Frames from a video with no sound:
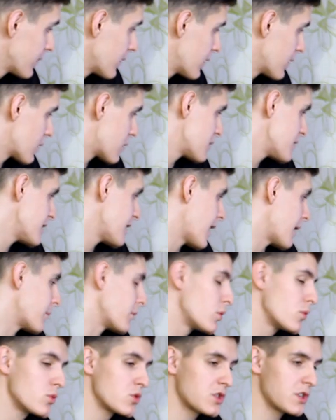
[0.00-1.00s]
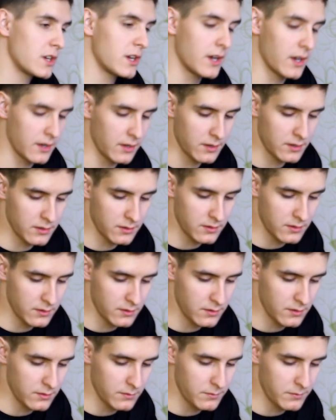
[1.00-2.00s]
друзья, мы уже
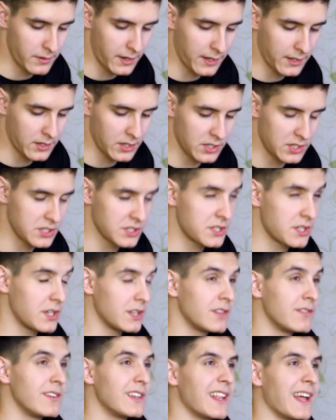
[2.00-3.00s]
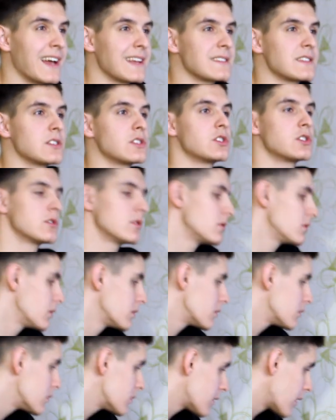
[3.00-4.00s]
практически 12 часов.
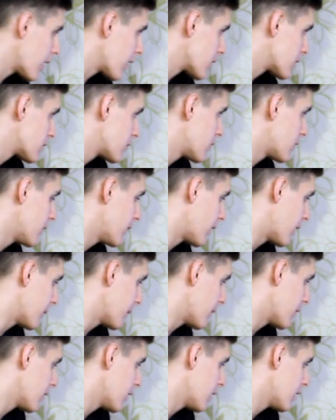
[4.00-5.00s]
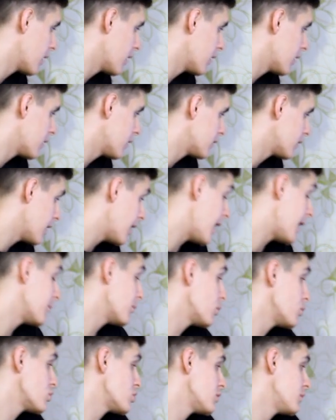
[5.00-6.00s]
Так, сколько времени? Да,
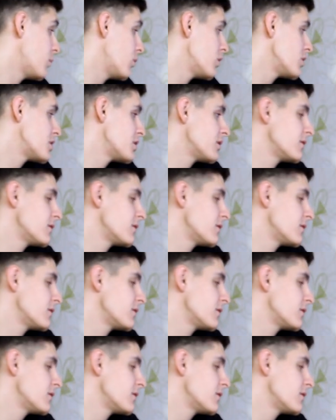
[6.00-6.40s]
мы уже больше